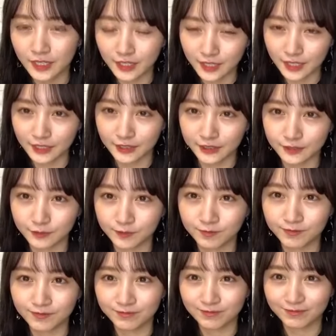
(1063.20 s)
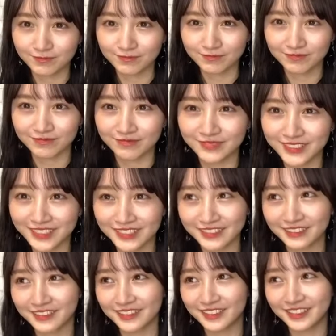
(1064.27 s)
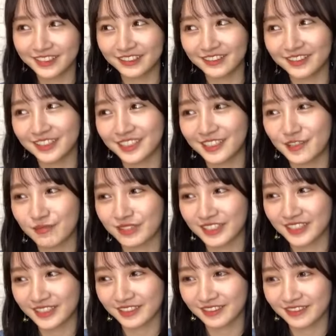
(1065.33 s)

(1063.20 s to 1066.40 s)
はいめっちゃいろいろ聴いてます